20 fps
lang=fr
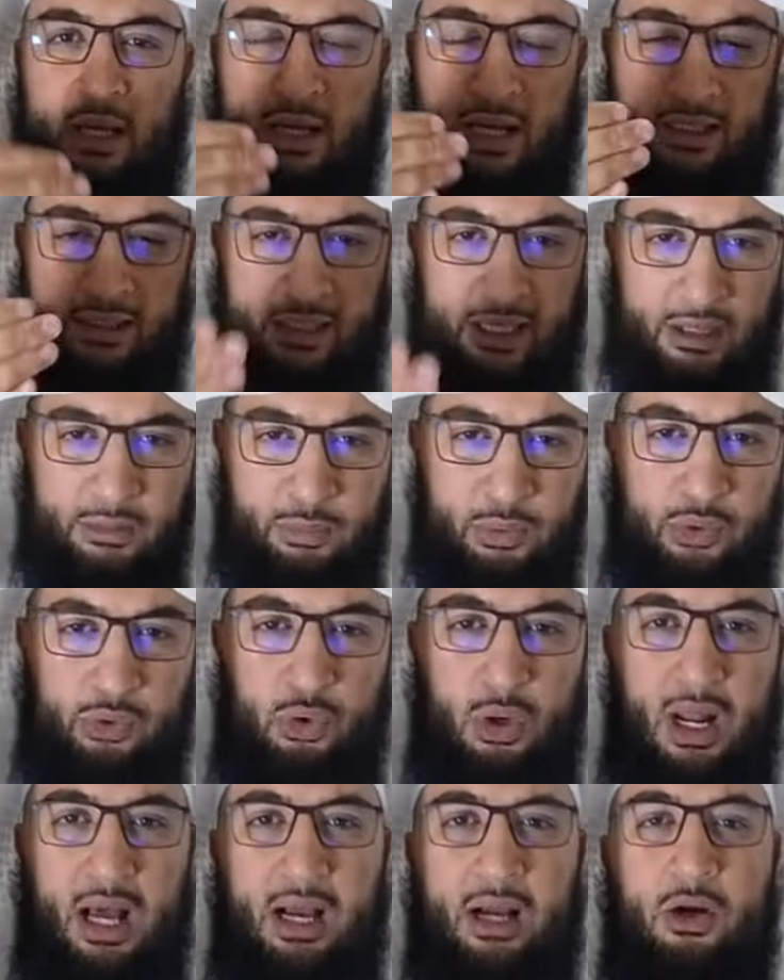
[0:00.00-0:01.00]
l'attribut
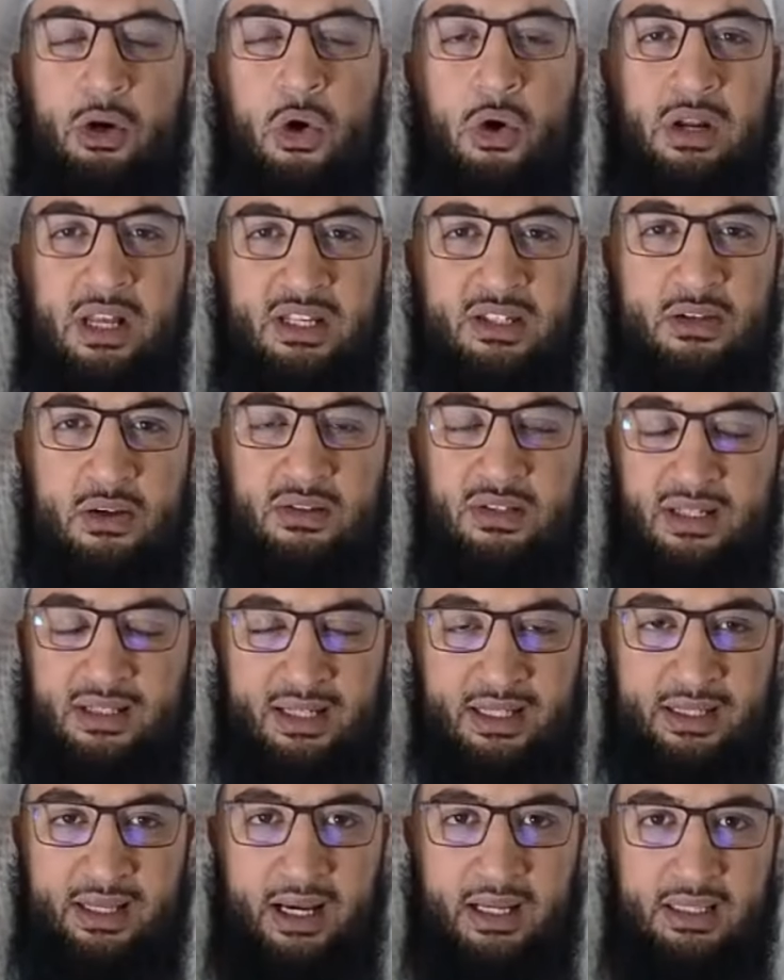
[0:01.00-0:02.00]
de la connaissance,
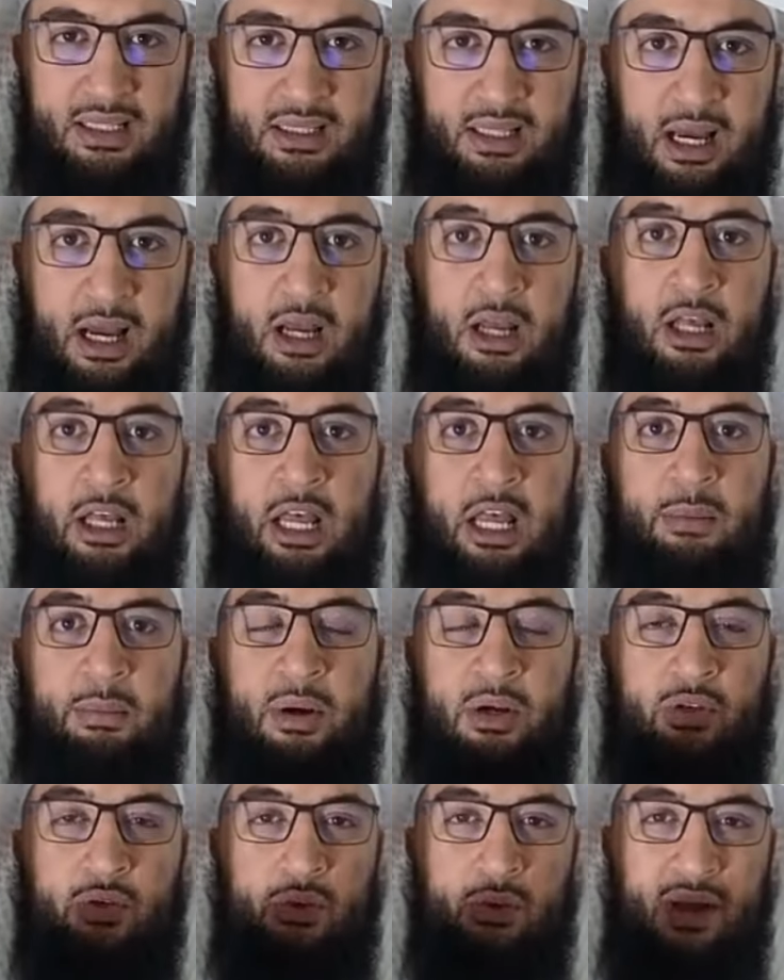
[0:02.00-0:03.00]
etc., etc., eh
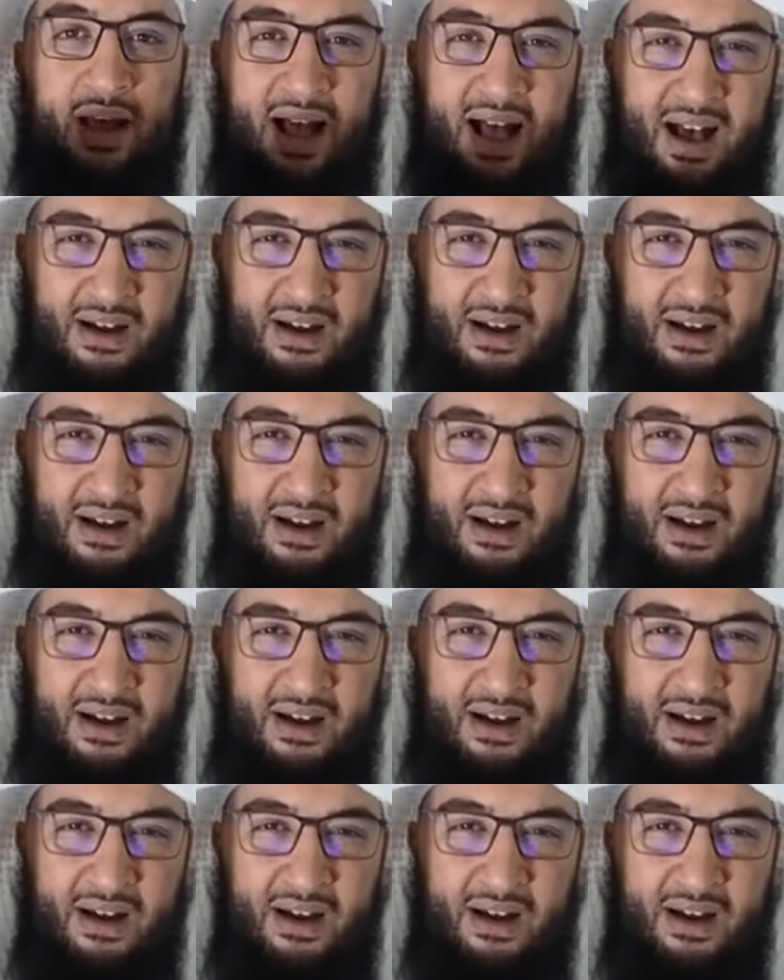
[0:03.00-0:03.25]
ben, tu